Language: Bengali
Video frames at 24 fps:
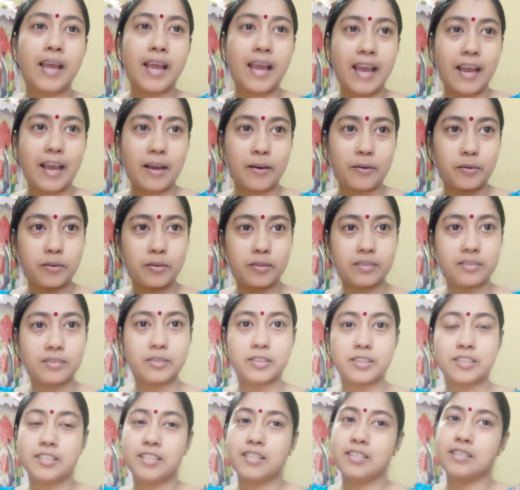এখন
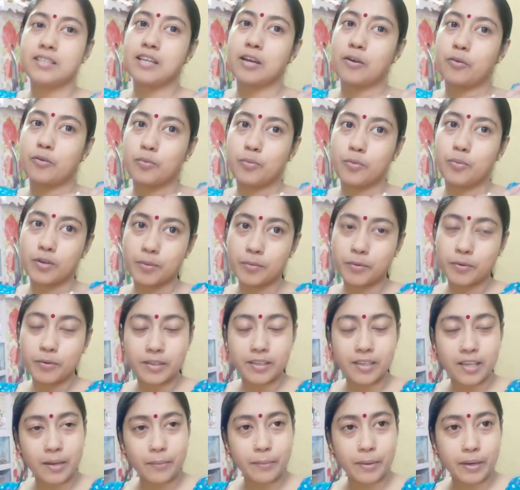হচ্ছে ঠাকুর প্রণাম
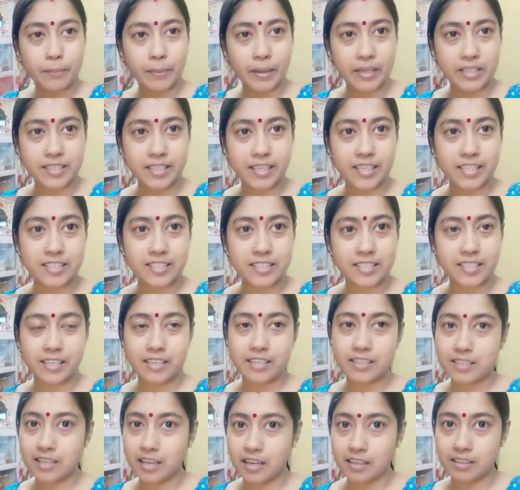করে নিলাম আর বাসি কাজ
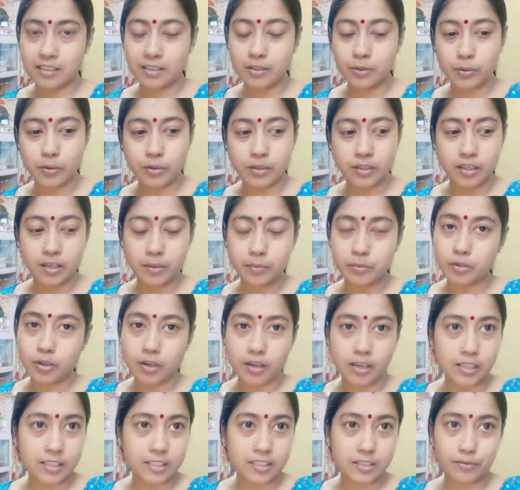সেরে স্নান টান করে নিলাম
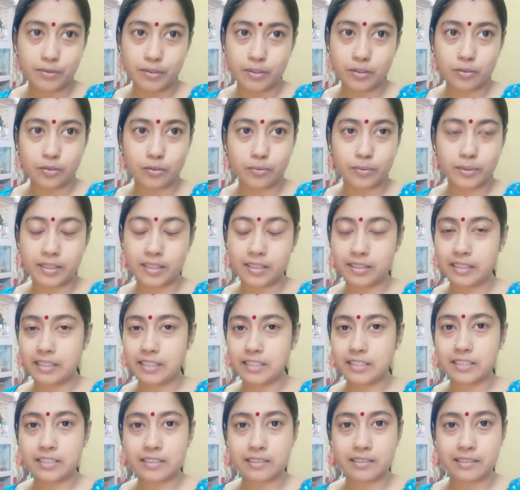সকালের টিফিন তো তোমাদের
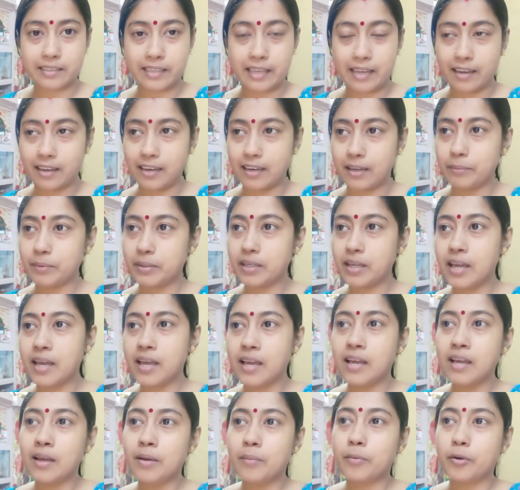দেখালাম আমি
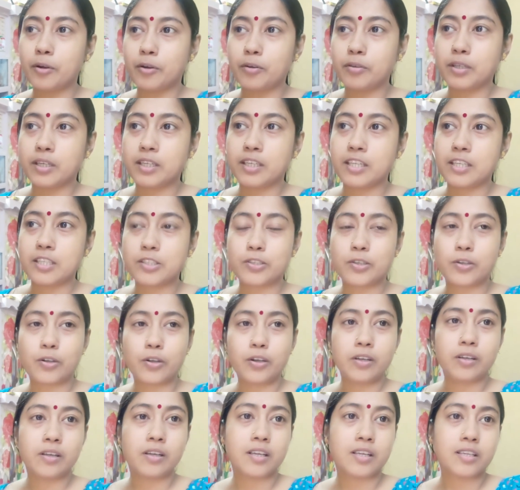পরোটা নিয়ে
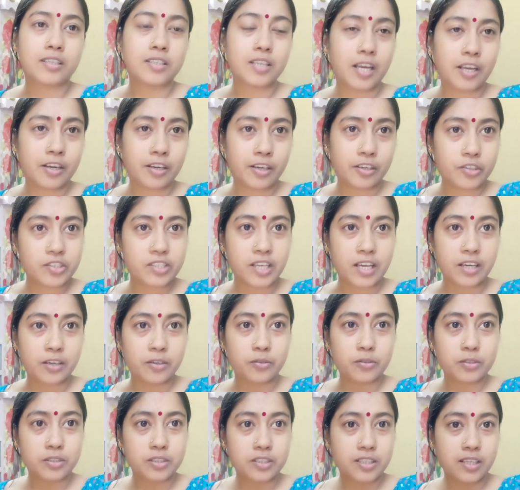এসেছিলো সায়ন এখন স্নান
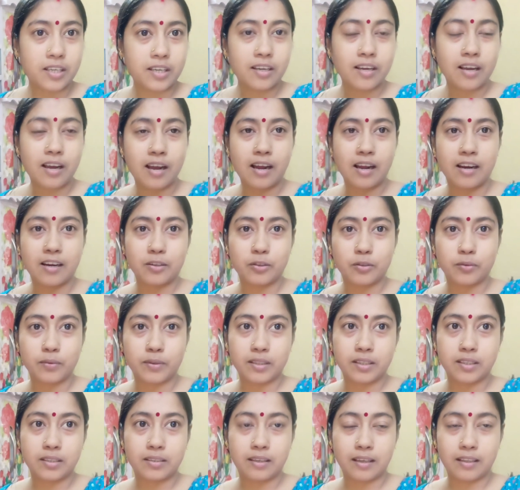করছে আর
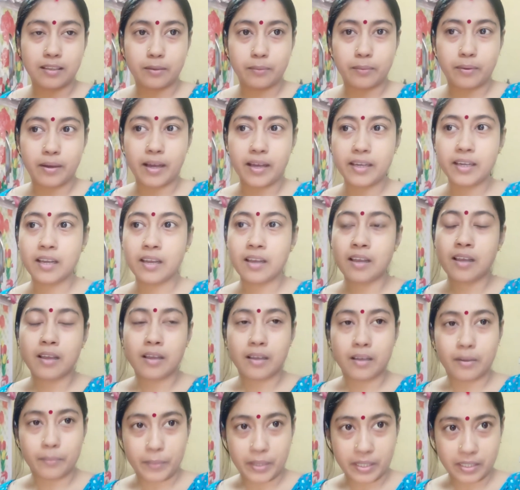তোমাদের দাদা ভাই
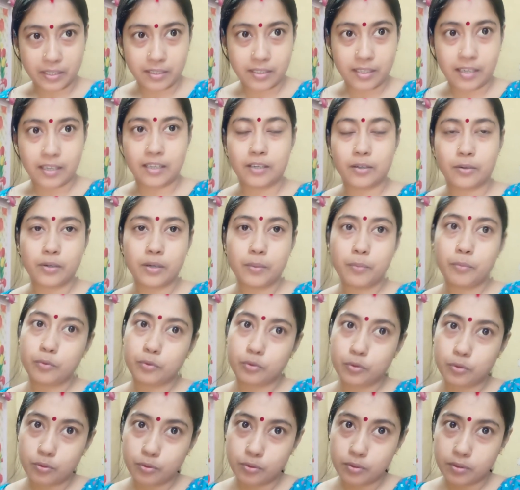মাটন রান্না করে
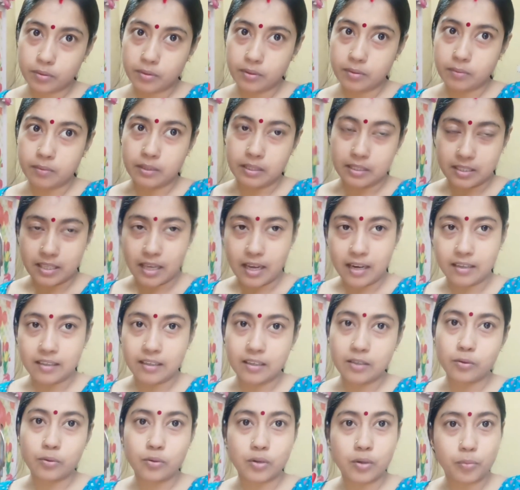পুজো টুজো মানে স্নান
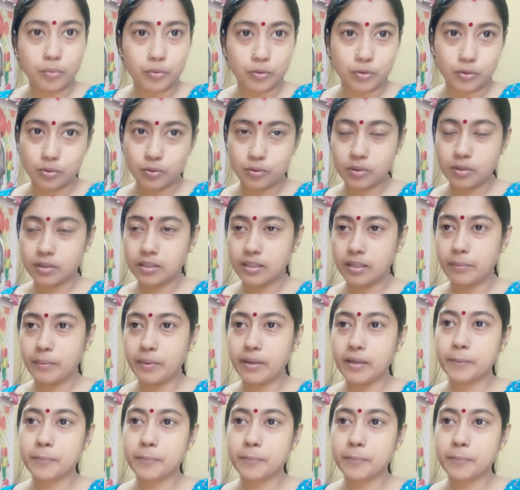টান করে পুজো টুজো দেবে